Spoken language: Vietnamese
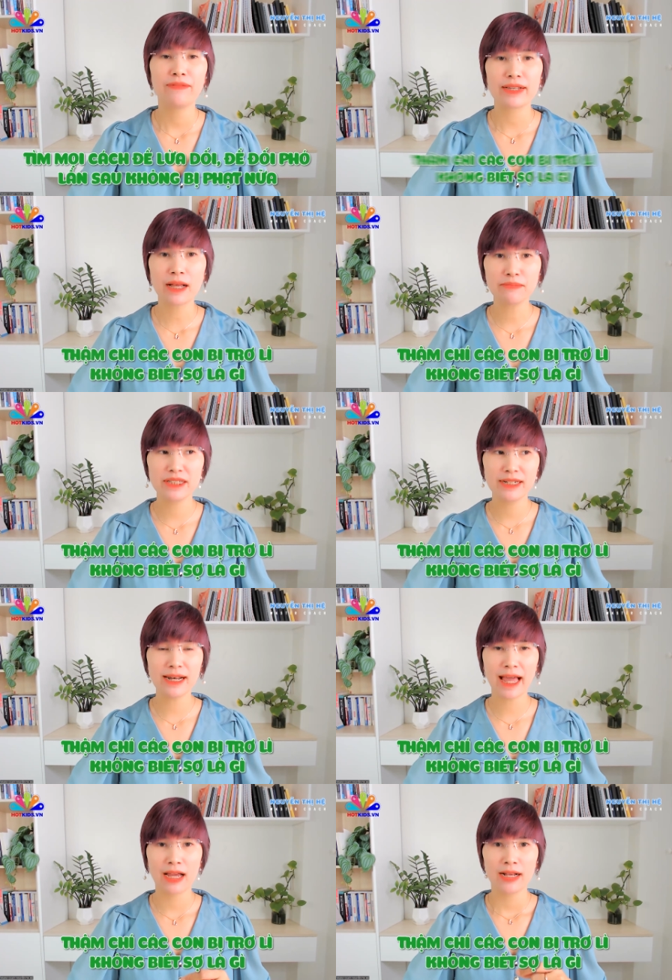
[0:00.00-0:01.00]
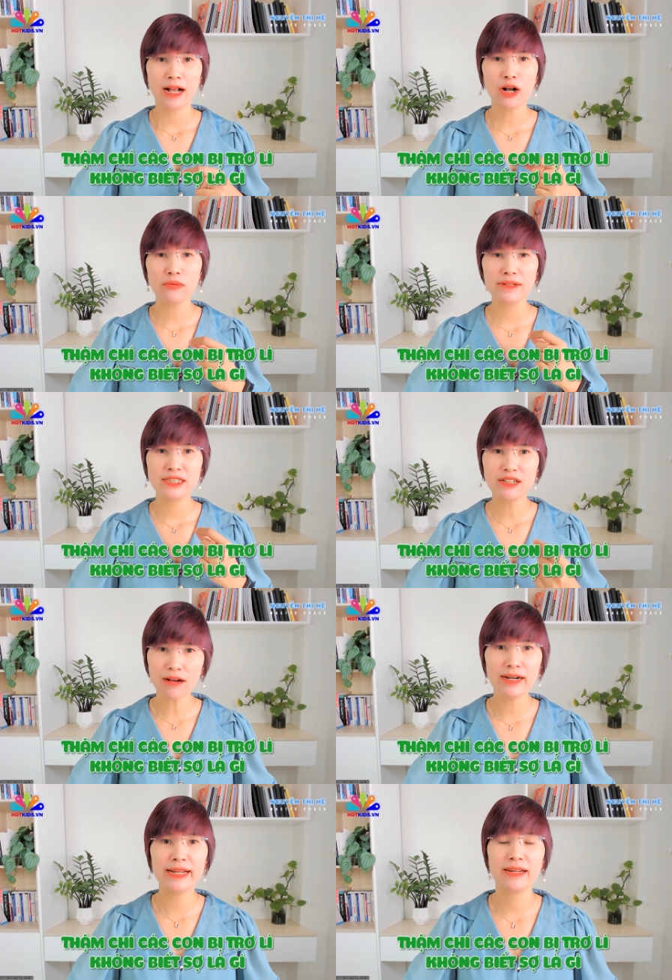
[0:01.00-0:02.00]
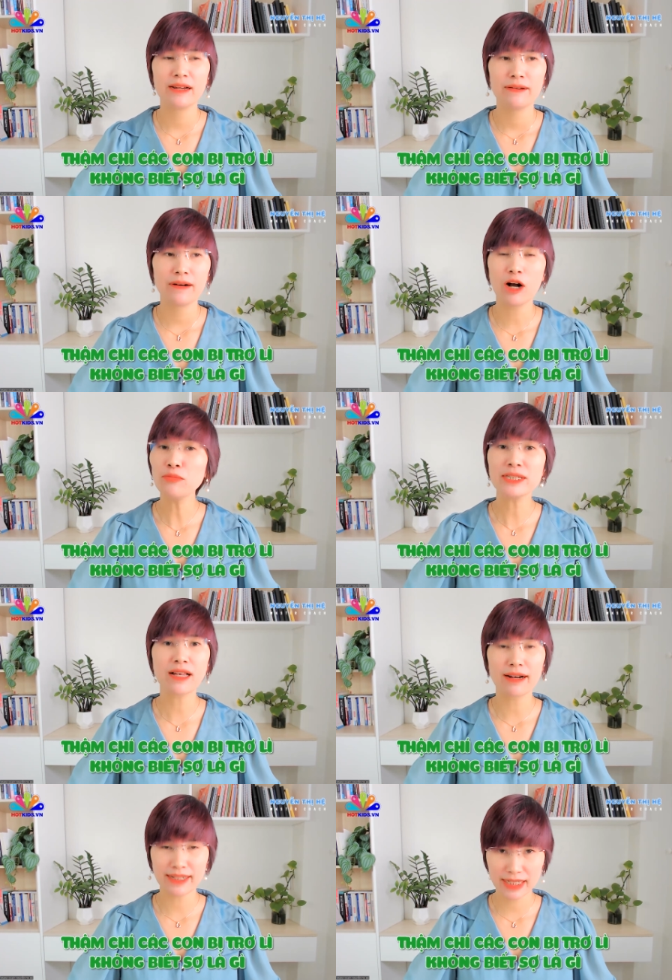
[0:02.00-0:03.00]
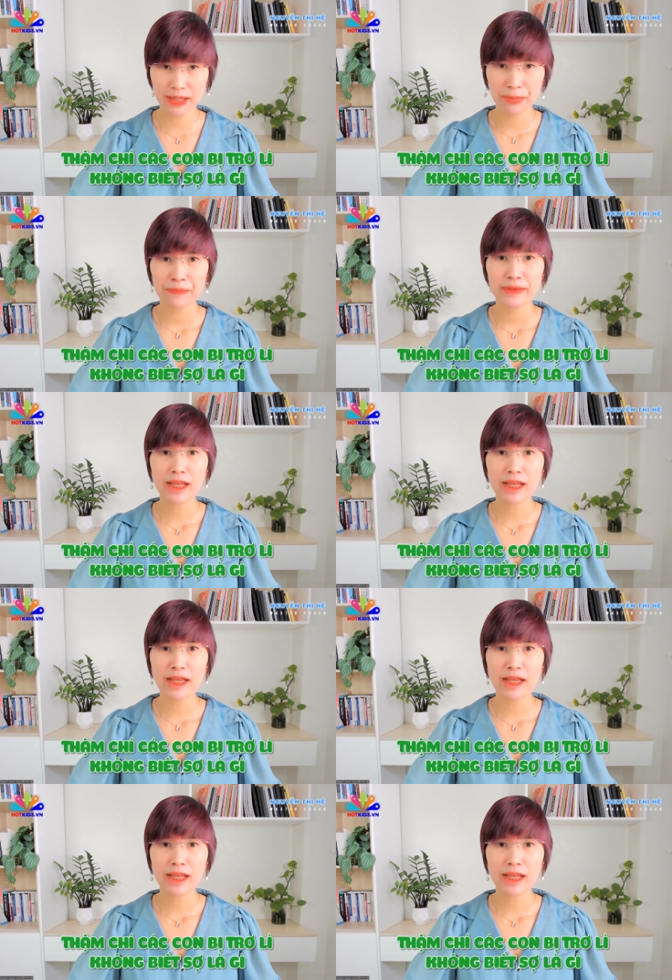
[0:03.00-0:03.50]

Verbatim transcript: và thậm chí là các con bị trơ lì và không biết sợ là gì